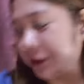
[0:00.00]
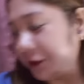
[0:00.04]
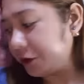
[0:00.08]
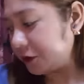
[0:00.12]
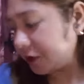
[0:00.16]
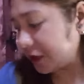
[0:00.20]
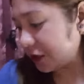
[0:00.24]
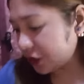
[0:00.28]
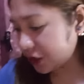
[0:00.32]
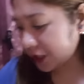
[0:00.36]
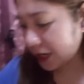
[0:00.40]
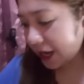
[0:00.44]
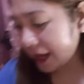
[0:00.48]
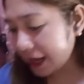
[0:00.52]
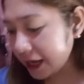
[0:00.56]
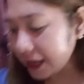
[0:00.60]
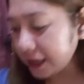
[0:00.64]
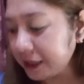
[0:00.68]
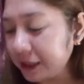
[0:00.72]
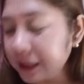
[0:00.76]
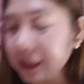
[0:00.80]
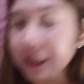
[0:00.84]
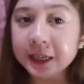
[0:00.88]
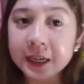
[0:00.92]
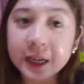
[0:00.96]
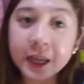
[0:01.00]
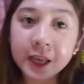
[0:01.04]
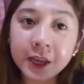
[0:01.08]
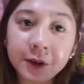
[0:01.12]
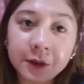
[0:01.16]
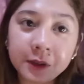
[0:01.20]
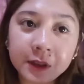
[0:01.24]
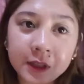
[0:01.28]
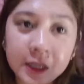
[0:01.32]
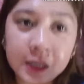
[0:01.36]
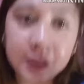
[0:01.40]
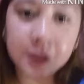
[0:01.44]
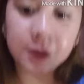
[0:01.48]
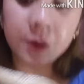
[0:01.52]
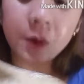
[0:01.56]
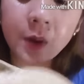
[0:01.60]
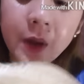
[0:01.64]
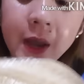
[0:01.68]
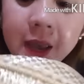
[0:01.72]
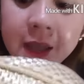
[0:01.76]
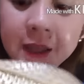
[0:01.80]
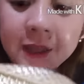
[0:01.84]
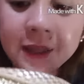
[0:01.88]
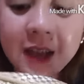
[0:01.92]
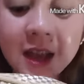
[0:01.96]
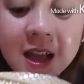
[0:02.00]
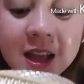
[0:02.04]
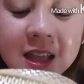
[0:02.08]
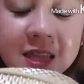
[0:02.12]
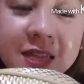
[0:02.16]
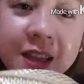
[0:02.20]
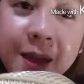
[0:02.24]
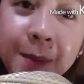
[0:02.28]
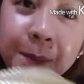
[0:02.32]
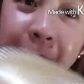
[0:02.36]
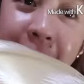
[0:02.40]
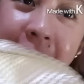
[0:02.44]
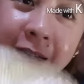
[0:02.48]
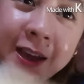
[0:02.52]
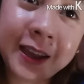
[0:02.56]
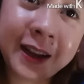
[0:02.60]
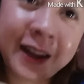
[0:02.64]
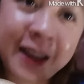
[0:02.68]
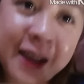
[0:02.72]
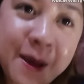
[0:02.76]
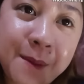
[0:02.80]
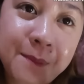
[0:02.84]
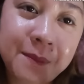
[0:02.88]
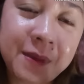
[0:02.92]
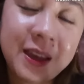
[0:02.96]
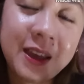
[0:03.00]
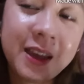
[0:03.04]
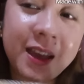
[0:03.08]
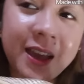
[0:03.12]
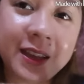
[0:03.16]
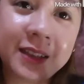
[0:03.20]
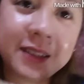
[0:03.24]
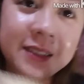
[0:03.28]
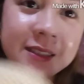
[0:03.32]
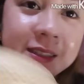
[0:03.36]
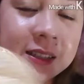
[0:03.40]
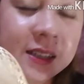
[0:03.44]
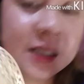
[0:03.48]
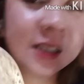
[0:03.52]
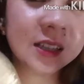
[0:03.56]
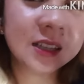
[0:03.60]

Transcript: Ito na siya. Linagay ko dito. And napakarami, guys.